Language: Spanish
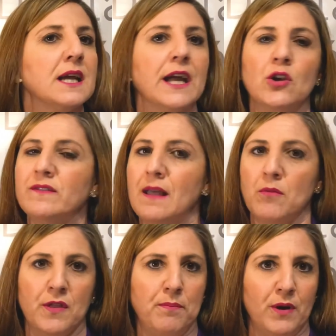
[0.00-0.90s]
que no
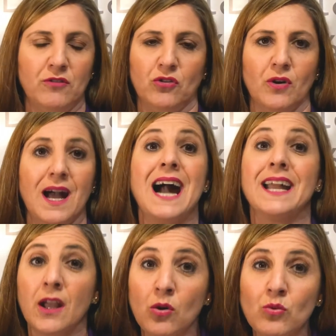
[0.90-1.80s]
estamos dispuestos a
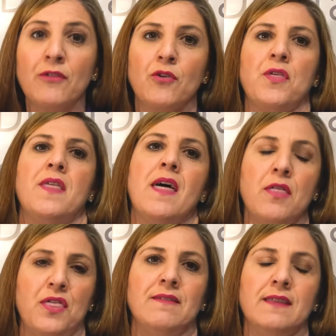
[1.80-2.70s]
que en una sociedad
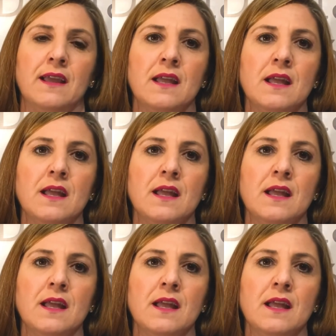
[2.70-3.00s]
decente